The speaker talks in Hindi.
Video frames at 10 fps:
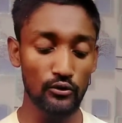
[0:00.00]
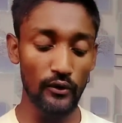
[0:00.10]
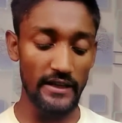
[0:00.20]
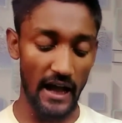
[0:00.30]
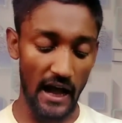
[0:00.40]

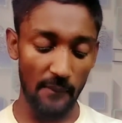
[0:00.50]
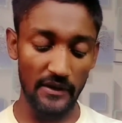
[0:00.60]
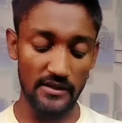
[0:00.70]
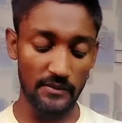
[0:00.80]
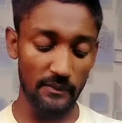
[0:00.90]
तो यहाँ
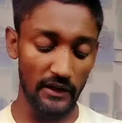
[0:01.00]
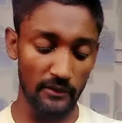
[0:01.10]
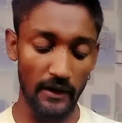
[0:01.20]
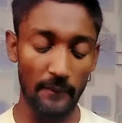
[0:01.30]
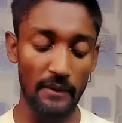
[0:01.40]
पे सबसे पहले
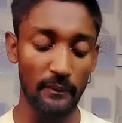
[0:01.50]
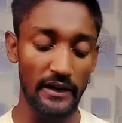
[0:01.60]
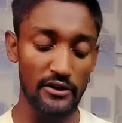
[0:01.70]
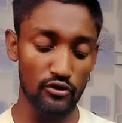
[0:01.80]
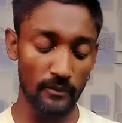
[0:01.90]
तो मैं अपने
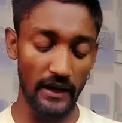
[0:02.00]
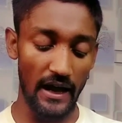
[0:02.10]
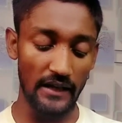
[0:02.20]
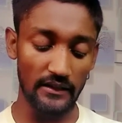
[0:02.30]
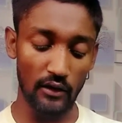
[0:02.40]
प्ले स्टोर में
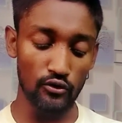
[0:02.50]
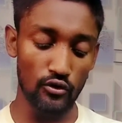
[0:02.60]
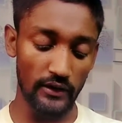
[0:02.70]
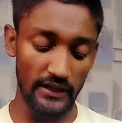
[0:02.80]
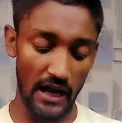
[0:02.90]
आ जाता हूँ
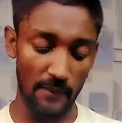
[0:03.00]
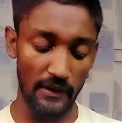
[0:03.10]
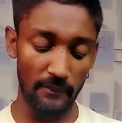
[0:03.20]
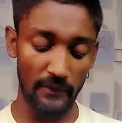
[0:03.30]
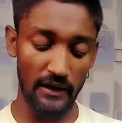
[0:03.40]
जो कि यहाँ
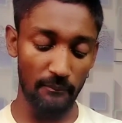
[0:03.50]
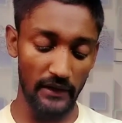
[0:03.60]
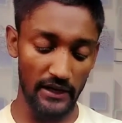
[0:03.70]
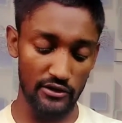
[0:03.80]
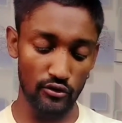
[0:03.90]
पे मेरा
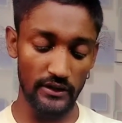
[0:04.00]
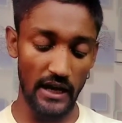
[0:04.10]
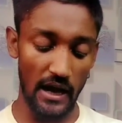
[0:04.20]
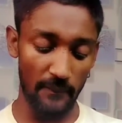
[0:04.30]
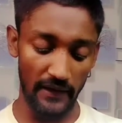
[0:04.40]
प्ले स्टोर
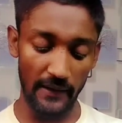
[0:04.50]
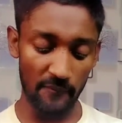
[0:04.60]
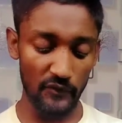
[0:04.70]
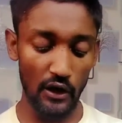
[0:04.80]
यहाँ पे है